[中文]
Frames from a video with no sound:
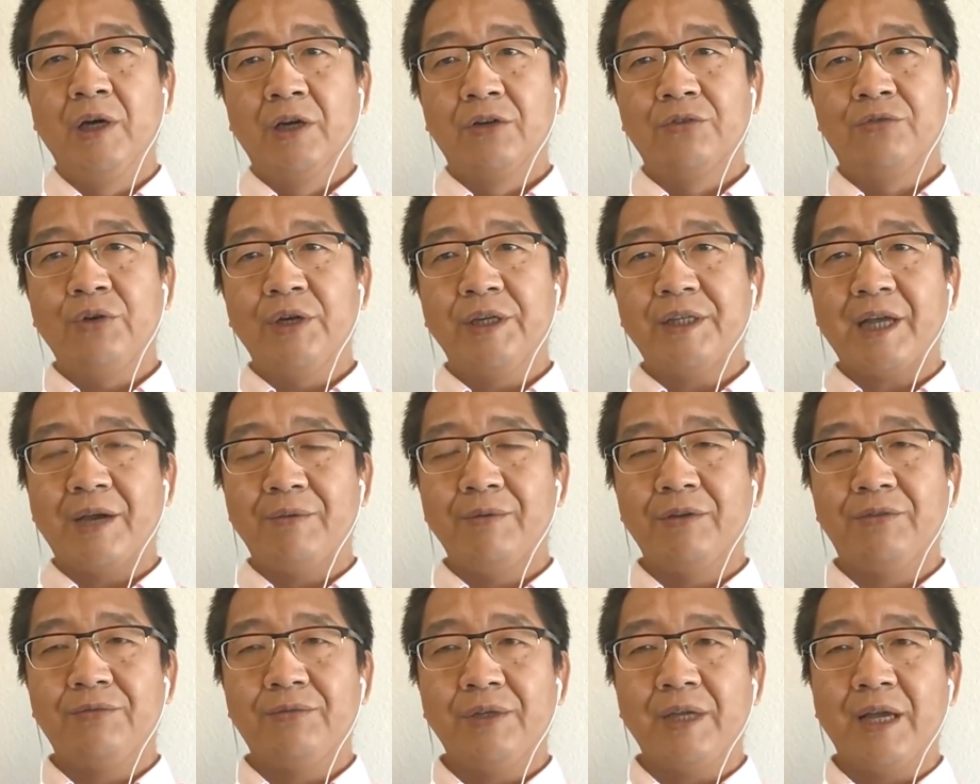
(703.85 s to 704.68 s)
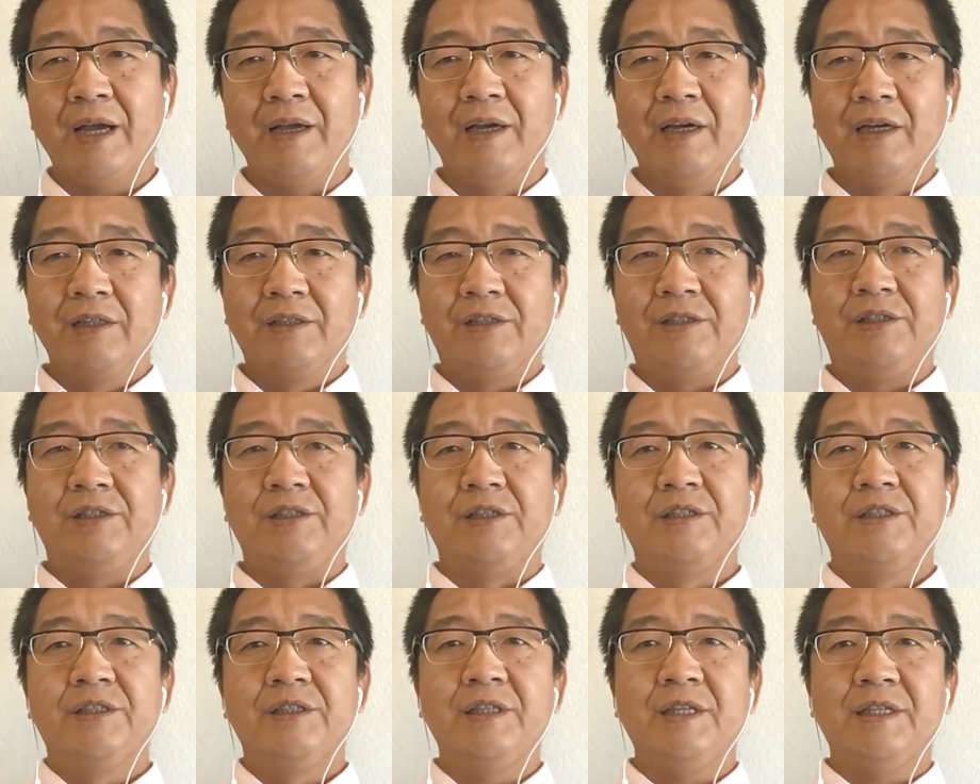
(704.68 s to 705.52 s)
所以才会出现子
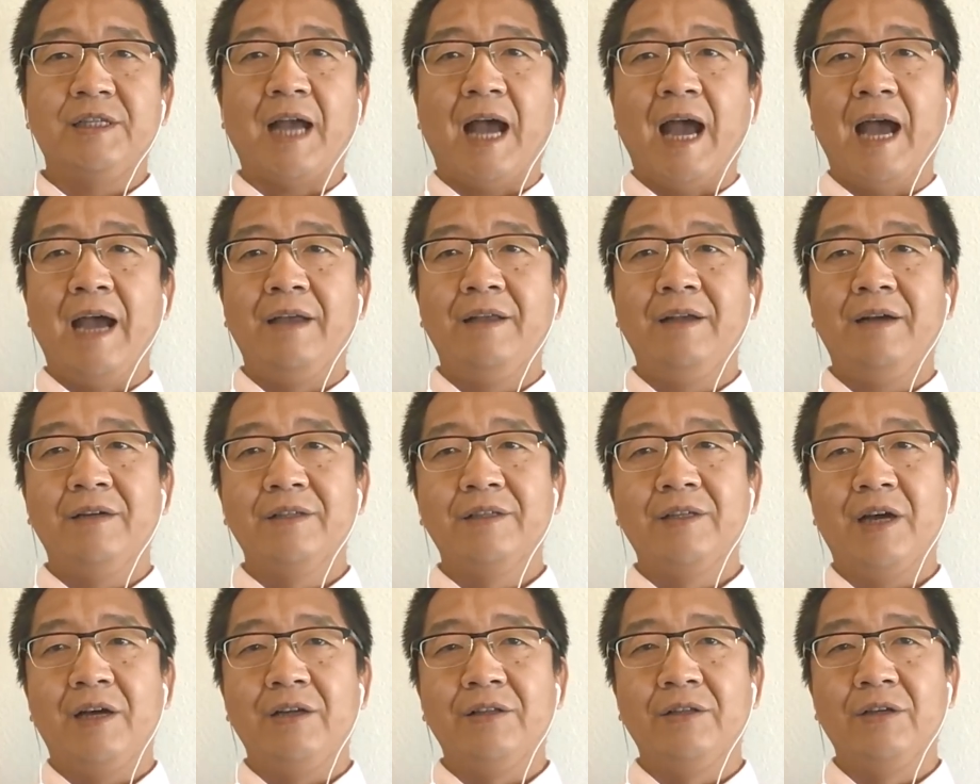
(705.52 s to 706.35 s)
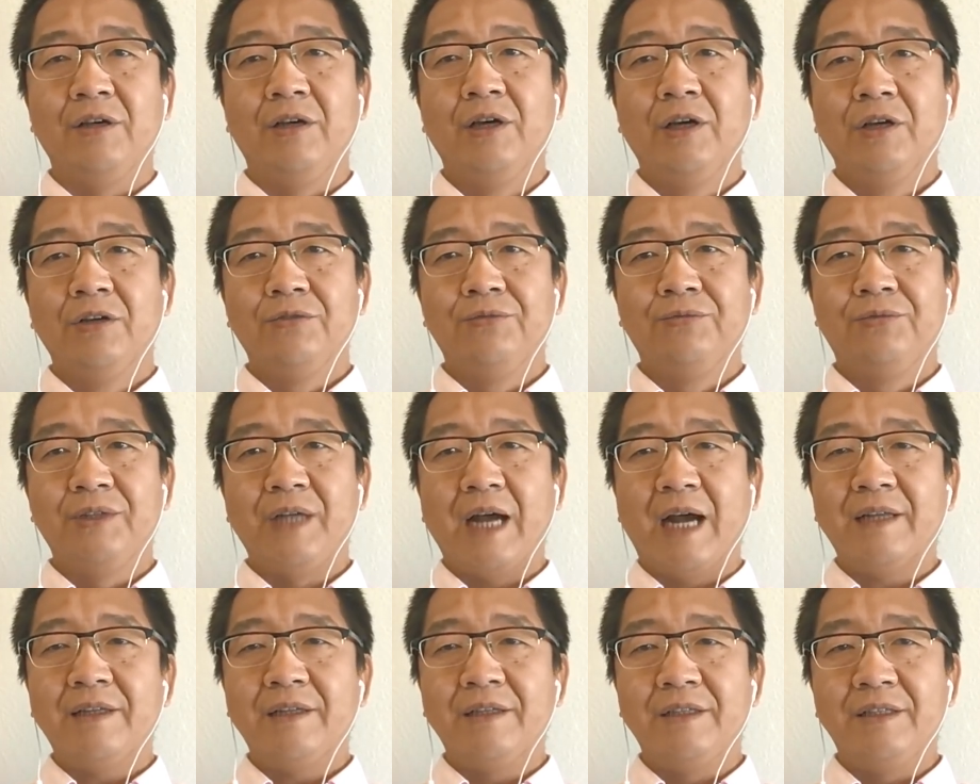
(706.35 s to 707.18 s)
之的禅让这样的儒
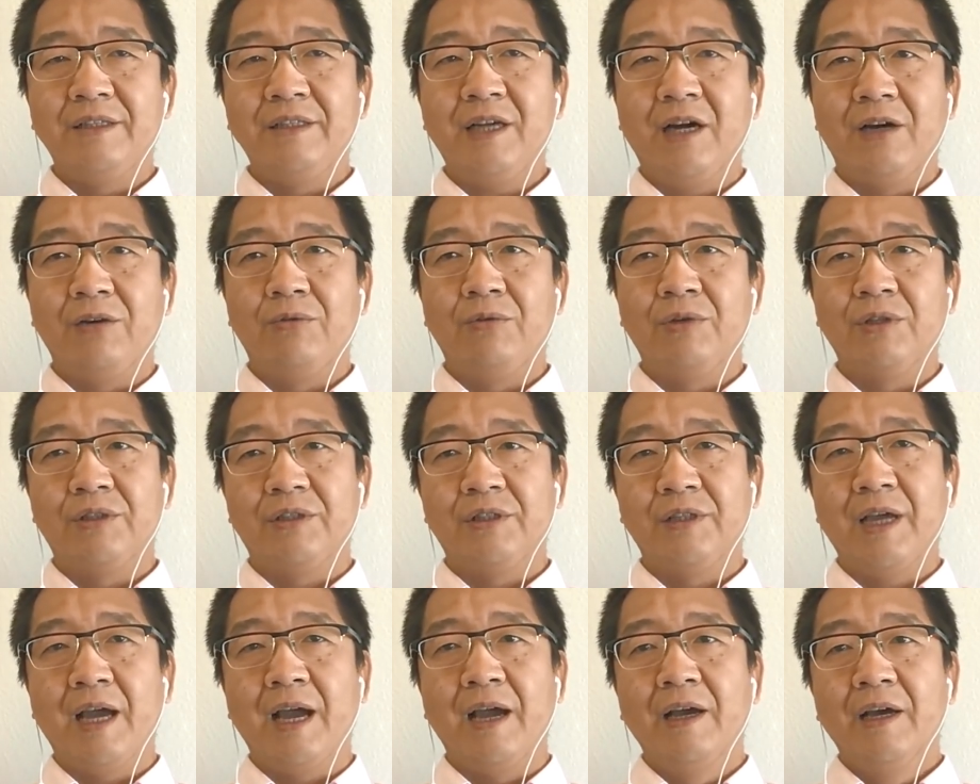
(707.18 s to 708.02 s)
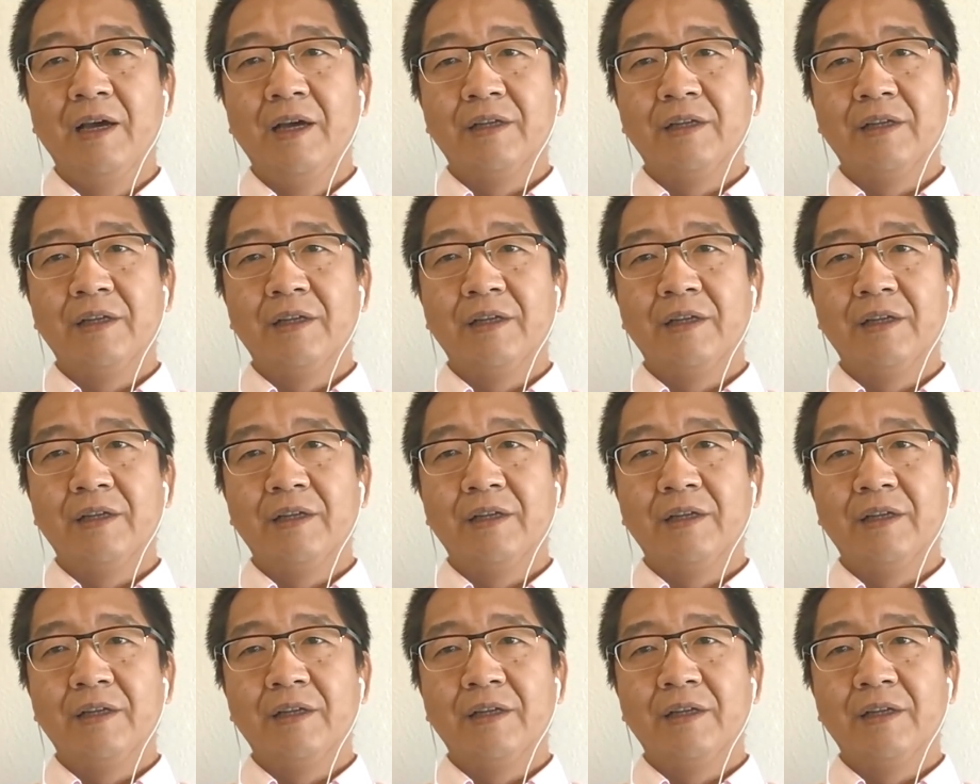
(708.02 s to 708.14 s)
家的理想国实验。